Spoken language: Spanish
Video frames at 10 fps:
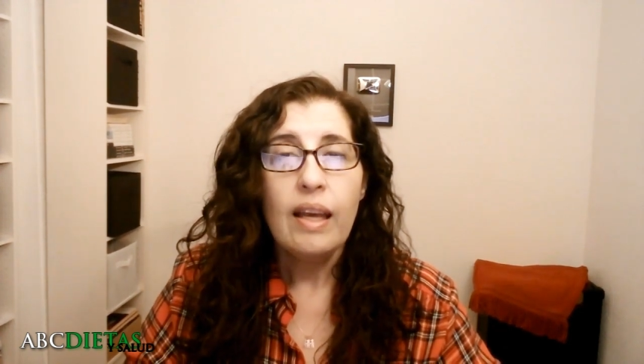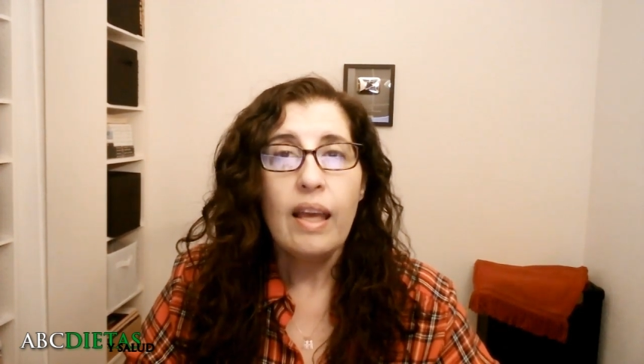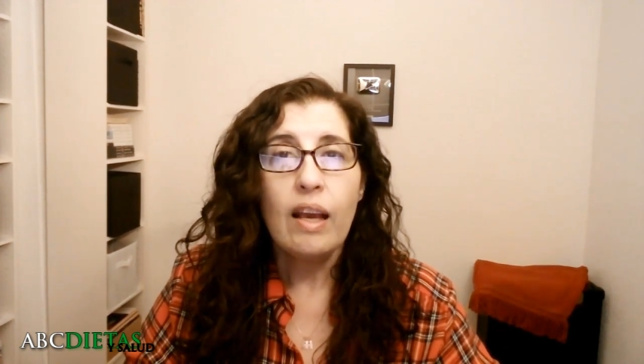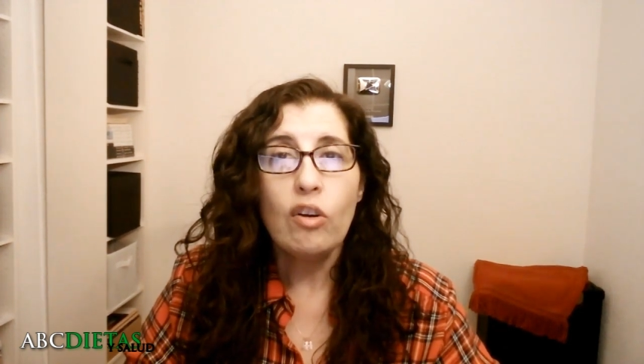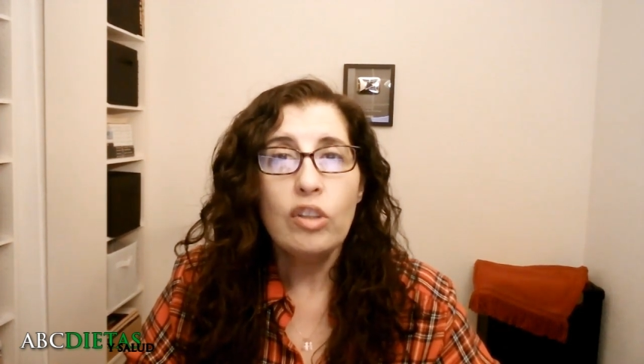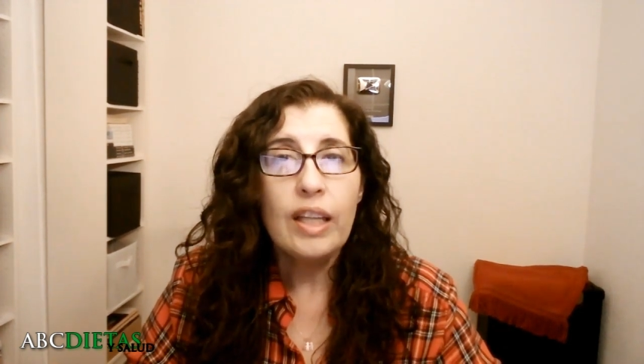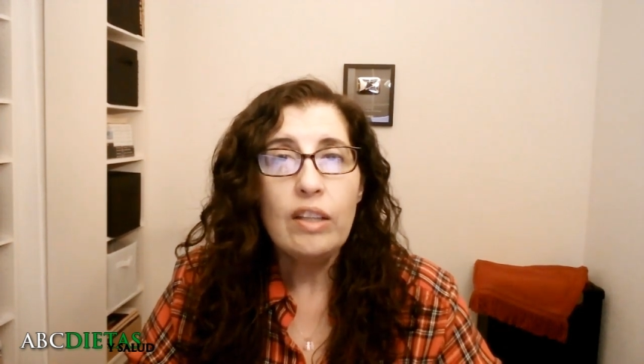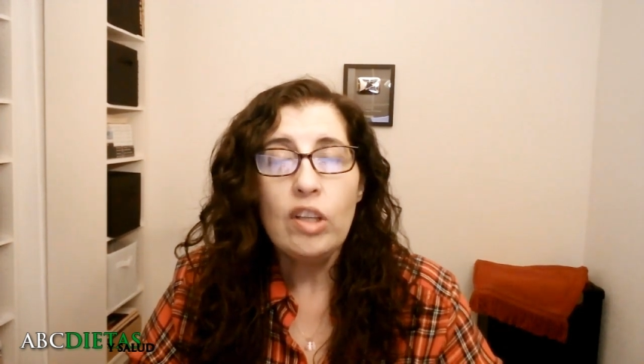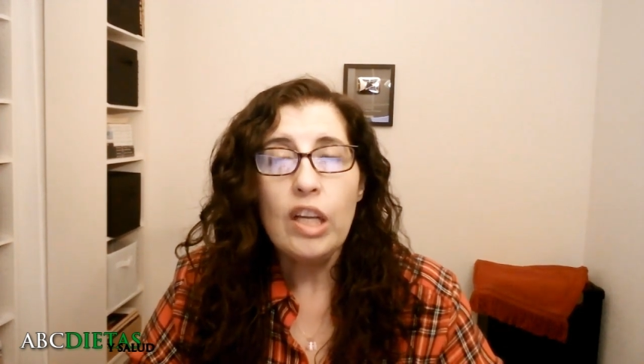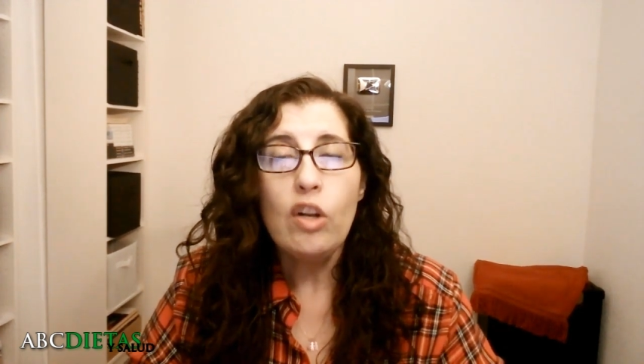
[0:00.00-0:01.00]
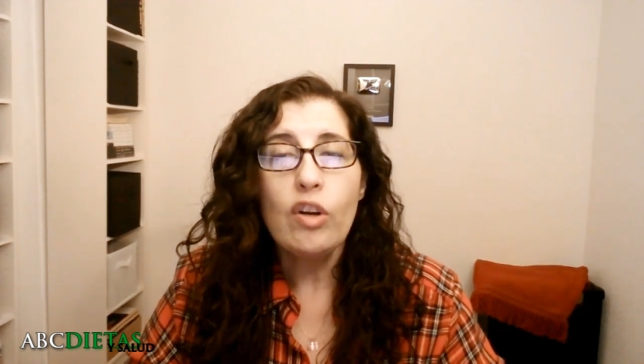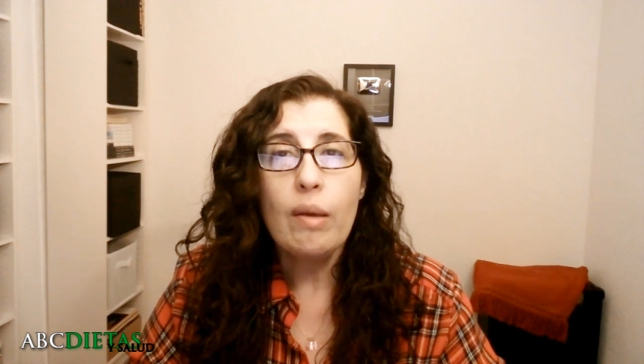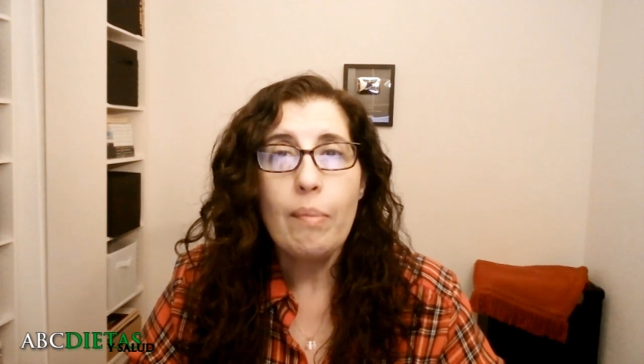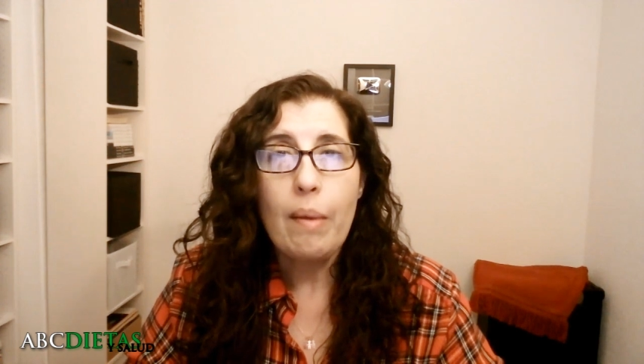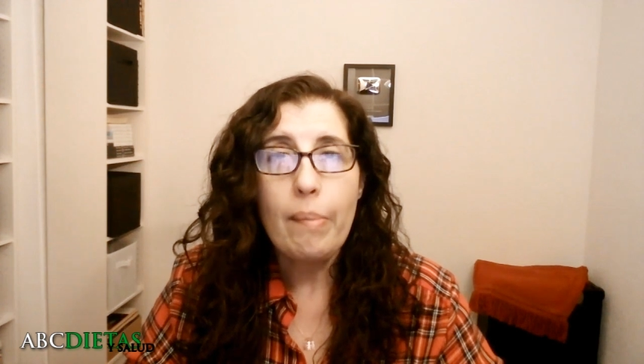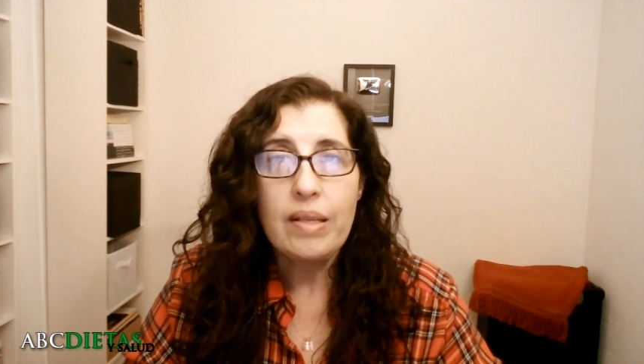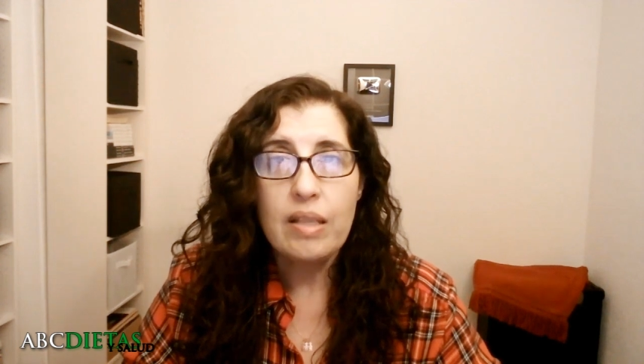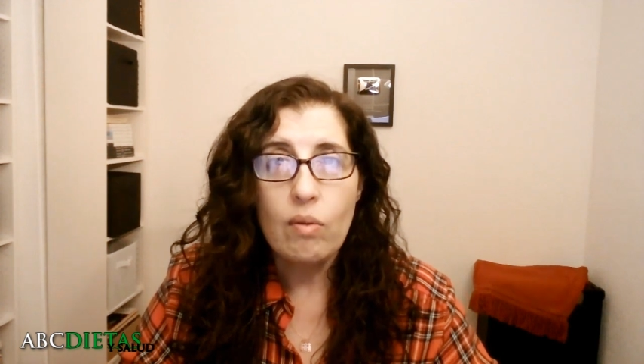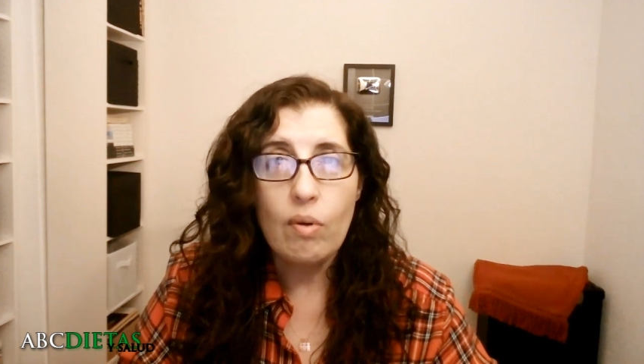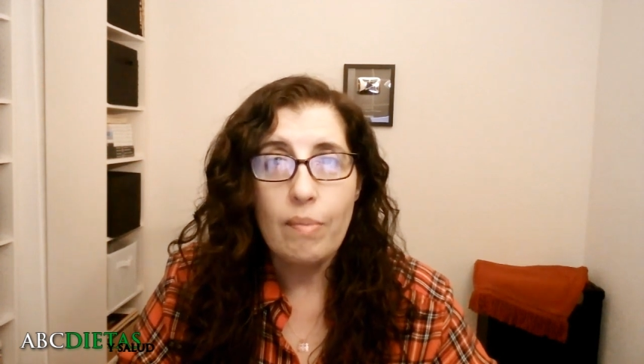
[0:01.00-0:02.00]
eh, contándoles lo que me ha
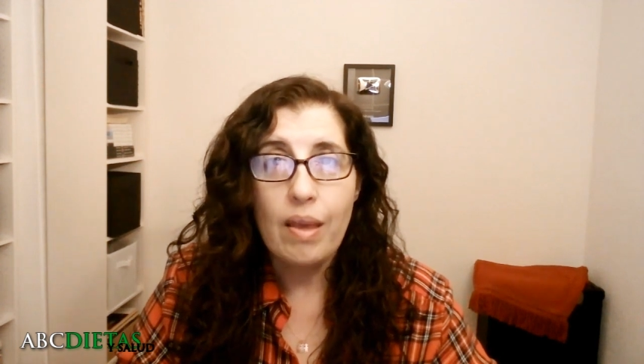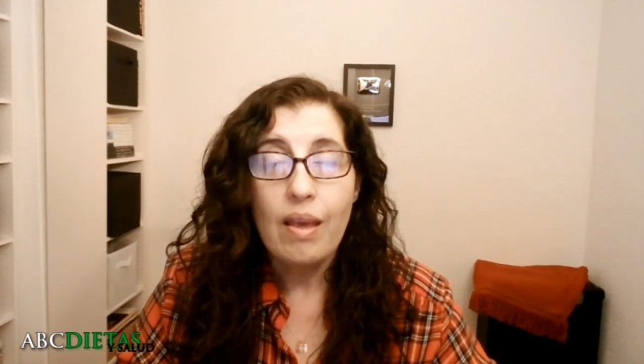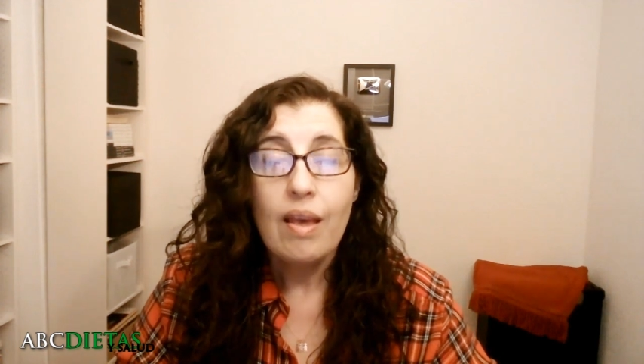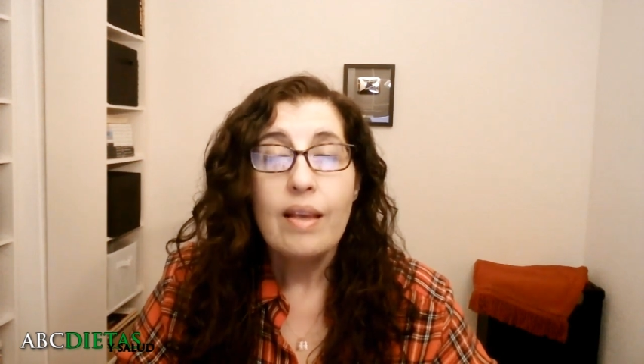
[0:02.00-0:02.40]
pasado a mí.